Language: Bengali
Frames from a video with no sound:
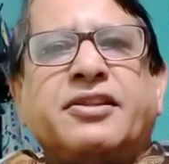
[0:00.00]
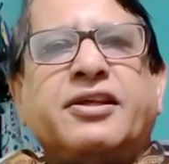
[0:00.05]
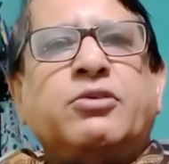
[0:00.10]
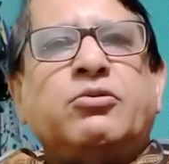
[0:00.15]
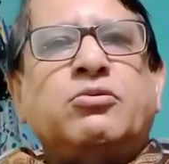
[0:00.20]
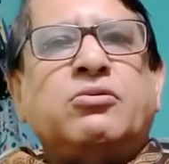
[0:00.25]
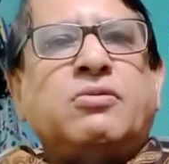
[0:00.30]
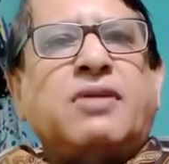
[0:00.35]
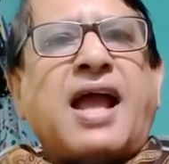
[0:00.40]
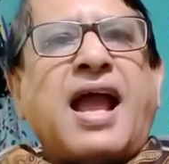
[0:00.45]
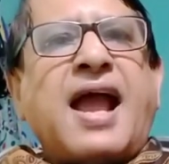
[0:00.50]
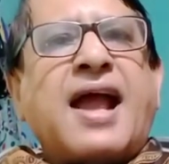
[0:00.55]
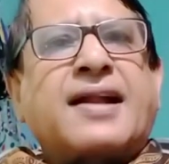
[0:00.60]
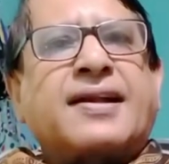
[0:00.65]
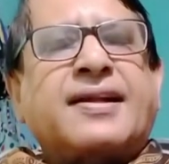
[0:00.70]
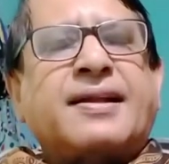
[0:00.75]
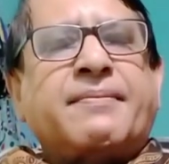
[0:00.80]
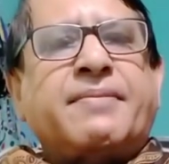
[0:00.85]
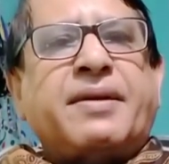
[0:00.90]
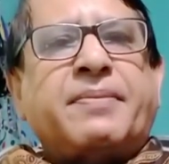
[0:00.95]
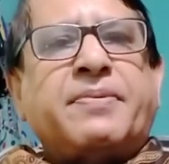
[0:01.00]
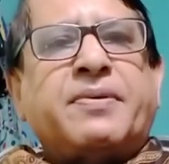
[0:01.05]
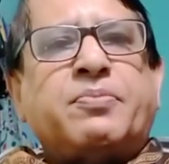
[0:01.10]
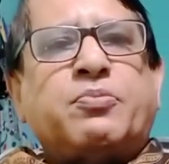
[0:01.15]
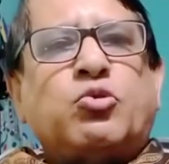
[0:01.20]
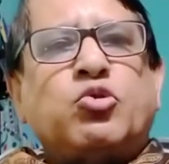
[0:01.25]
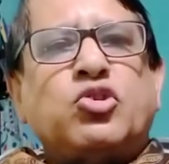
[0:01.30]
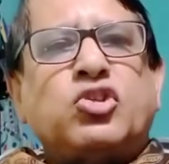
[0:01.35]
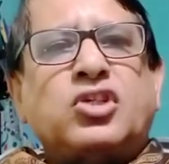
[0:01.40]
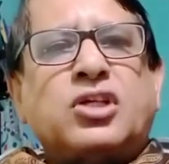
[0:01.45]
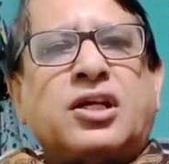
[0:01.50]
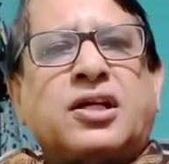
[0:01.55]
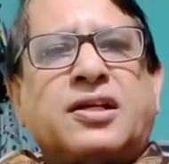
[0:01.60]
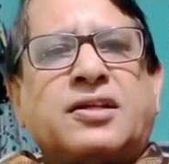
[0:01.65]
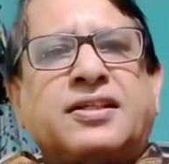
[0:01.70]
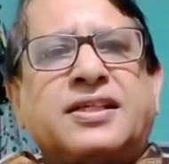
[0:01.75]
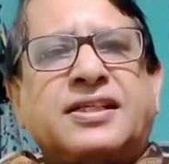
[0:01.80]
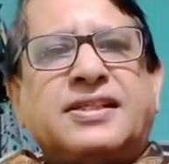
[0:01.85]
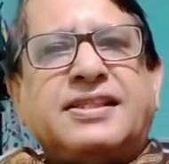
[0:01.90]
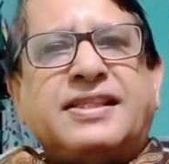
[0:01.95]
দেখুন একটা ব্যাপার পরিষ্কার
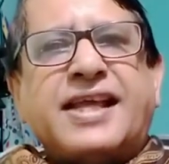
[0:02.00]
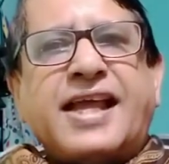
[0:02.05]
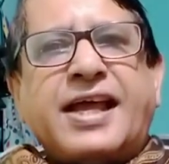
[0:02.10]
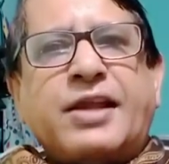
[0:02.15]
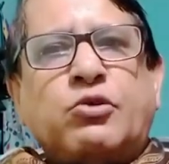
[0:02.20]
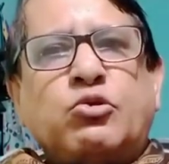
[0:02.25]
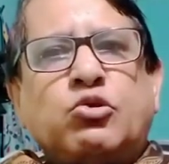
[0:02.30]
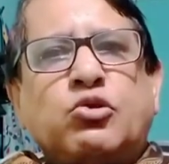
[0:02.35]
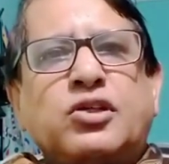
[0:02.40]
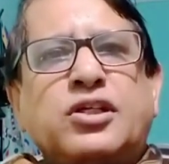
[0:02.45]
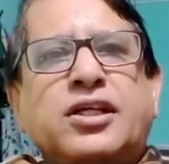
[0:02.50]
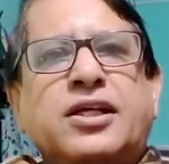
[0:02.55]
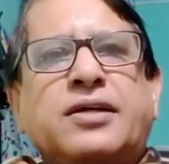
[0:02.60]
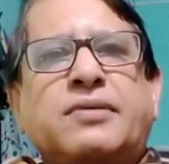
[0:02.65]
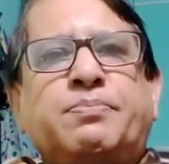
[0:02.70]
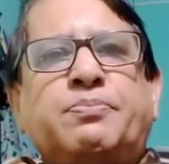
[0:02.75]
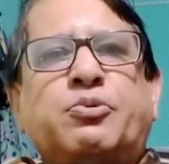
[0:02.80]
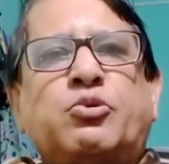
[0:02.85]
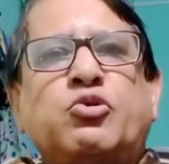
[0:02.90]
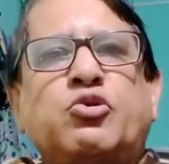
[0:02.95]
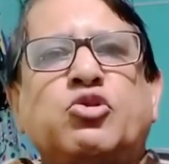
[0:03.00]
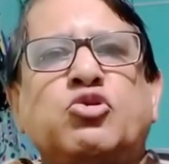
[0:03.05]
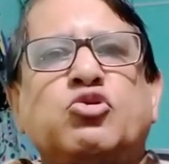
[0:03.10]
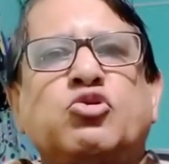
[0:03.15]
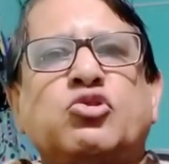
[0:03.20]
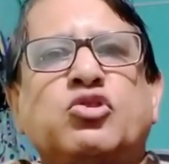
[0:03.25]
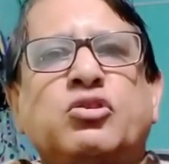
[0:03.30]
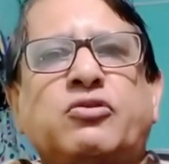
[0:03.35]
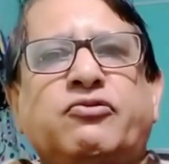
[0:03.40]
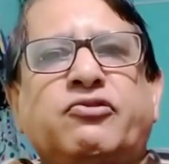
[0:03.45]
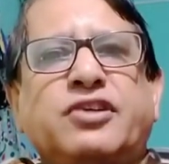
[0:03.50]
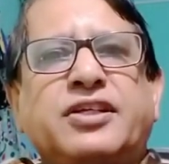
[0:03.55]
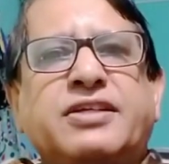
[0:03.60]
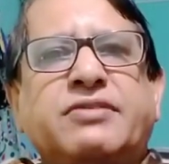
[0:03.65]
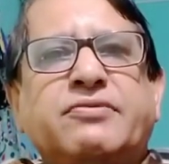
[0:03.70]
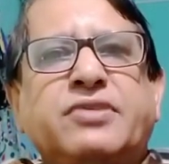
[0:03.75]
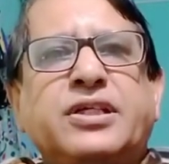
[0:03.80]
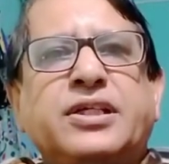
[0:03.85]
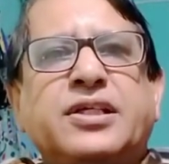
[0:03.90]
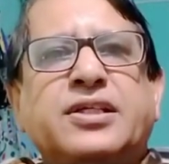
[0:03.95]
যে তেরোটা প্রয়োজনীয়
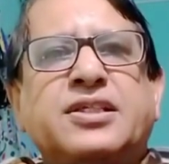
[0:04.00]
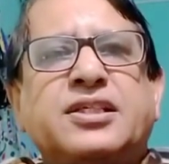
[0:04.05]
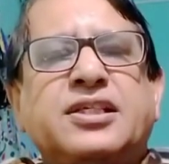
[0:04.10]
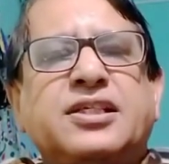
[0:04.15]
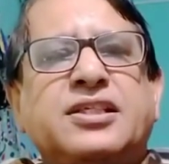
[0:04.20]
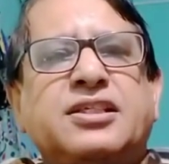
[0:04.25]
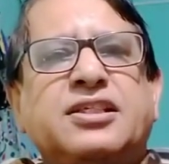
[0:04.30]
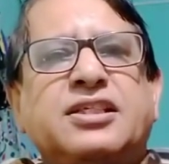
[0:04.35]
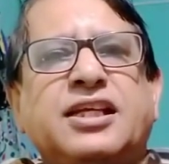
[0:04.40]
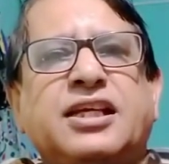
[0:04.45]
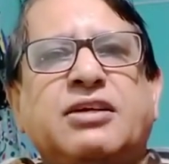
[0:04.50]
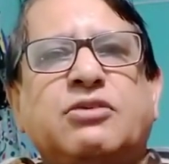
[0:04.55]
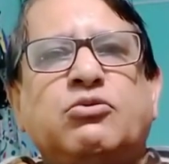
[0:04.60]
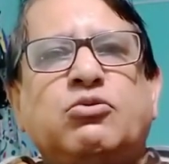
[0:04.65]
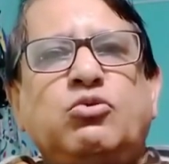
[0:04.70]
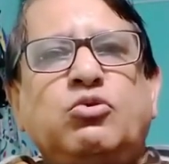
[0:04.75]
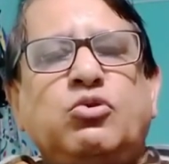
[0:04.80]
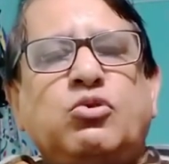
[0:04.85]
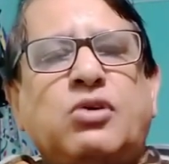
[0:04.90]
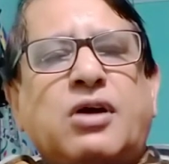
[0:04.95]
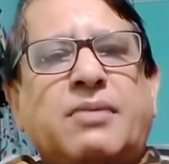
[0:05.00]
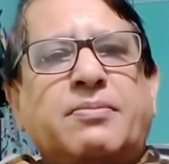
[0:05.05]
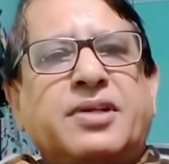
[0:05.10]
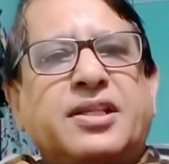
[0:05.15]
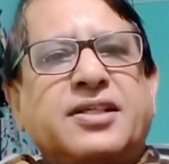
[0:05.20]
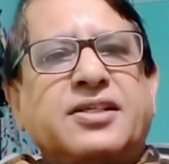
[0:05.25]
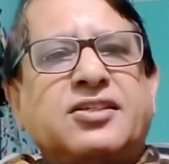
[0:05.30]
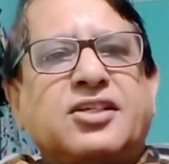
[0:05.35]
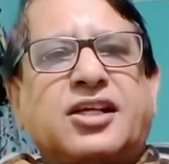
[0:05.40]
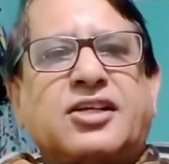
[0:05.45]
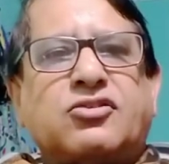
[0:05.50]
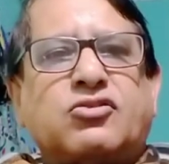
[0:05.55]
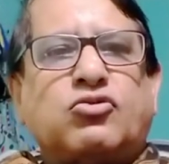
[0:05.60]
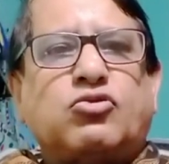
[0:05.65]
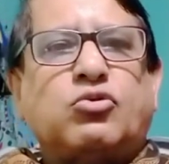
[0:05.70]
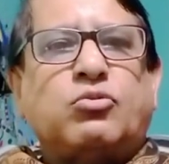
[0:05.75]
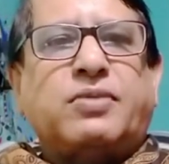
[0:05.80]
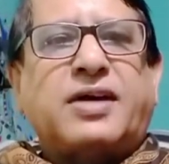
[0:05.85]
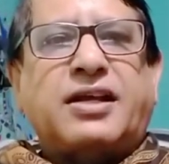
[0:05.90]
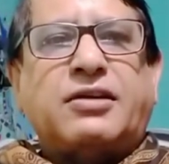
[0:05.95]
ভিটামিন আছে যেগুলো আমাদের
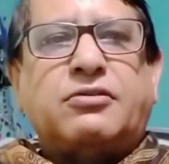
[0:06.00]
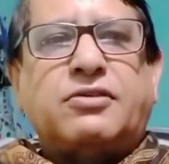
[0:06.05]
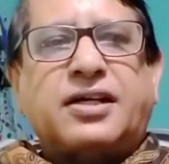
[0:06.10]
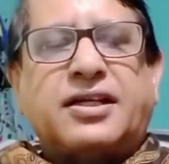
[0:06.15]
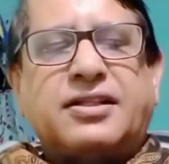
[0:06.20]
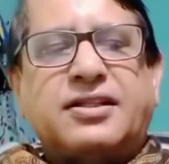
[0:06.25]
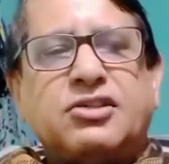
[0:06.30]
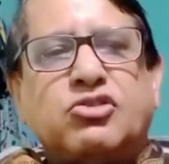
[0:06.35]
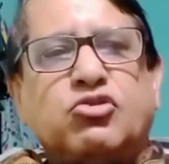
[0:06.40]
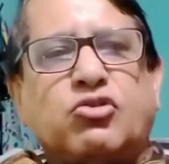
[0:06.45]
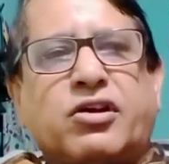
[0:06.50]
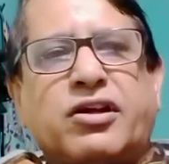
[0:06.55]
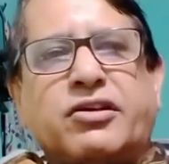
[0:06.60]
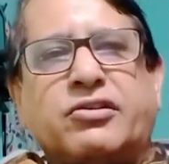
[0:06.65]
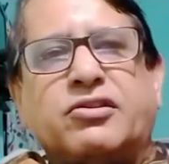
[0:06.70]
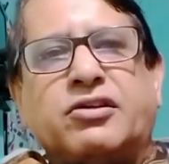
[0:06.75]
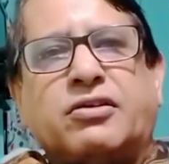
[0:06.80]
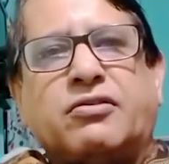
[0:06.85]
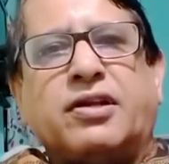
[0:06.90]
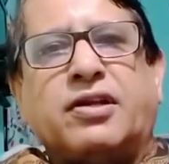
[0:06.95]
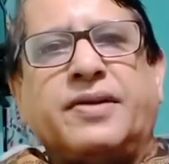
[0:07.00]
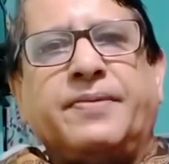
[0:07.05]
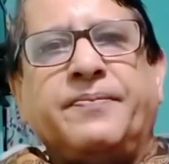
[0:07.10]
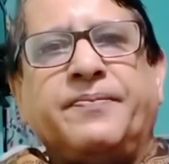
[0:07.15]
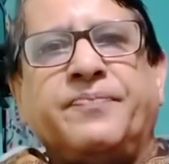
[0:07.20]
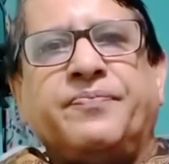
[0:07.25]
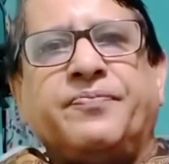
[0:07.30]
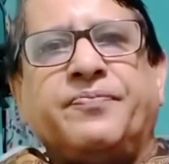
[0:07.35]
স্বাস্থ্য ভালো রাখতে সহায়তা করে